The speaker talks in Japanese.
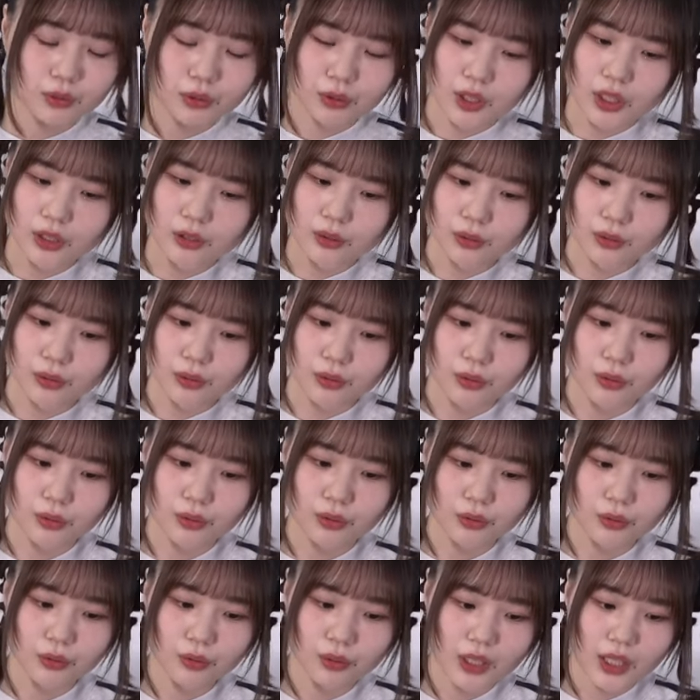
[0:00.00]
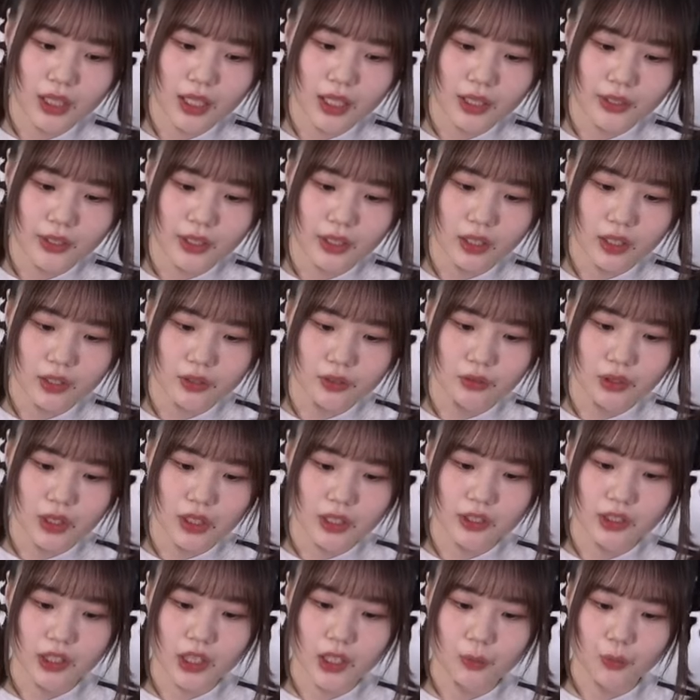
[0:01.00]
とある男の子がなんかそのな
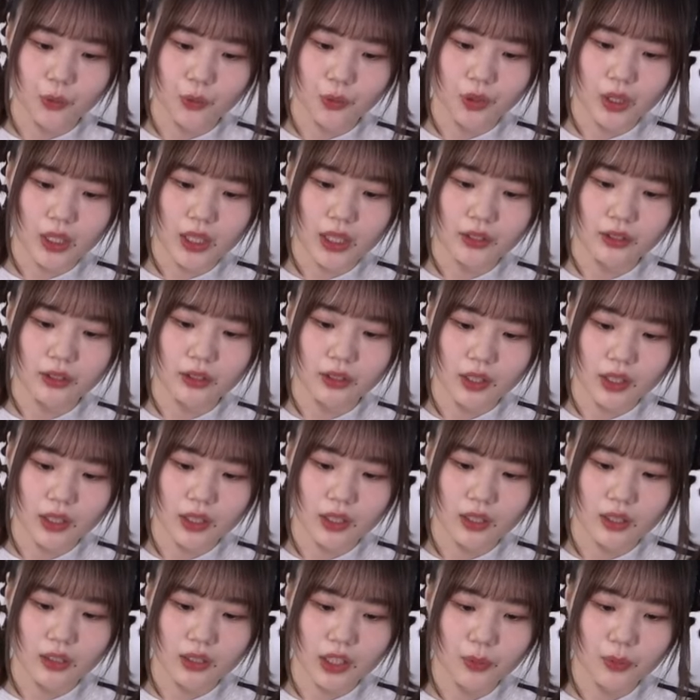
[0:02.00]
りたいものがあって、